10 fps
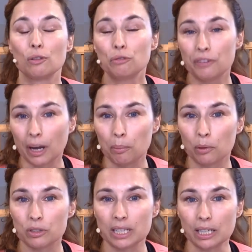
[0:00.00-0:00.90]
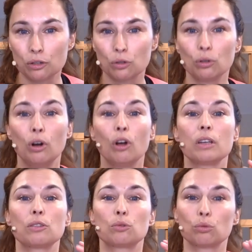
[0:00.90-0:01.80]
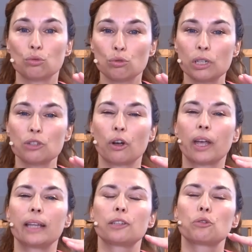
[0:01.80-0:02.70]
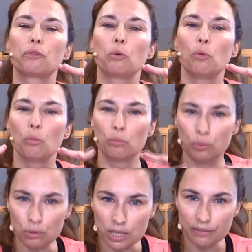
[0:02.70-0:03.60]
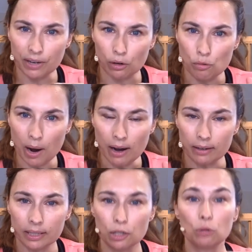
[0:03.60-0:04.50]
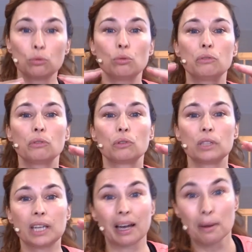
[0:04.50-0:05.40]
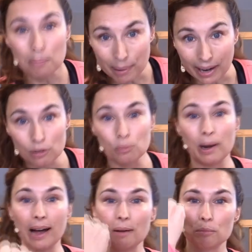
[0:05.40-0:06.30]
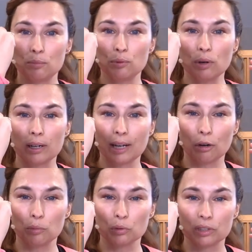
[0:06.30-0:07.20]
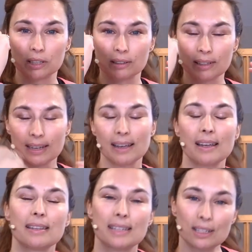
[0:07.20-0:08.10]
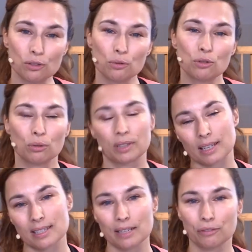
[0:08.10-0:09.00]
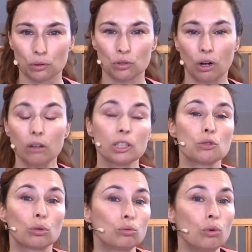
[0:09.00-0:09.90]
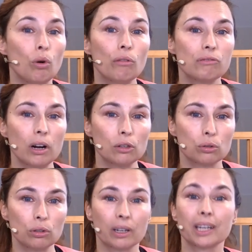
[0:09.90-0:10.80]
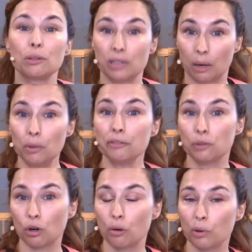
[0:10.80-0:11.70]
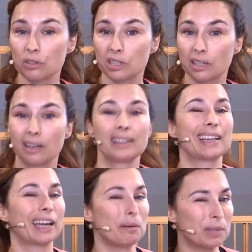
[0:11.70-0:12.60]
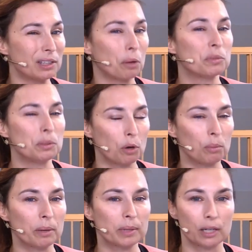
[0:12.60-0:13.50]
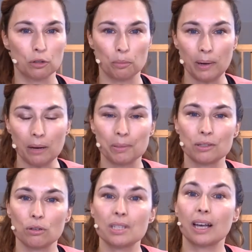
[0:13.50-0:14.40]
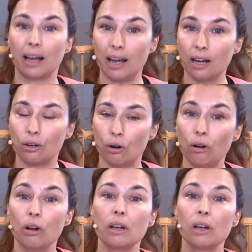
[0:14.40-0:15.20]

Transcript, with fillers: nous faire penser que ce sont toujours les organes qui se font pousser vers le bas et que nous devons venir par le bas pour les remonter. Cette solution est assez frustrante et surtout on voit que régulièrement il faut recommencer, qu'il y a quand même peut-être un petit problème quelque part parce que c'est rare quand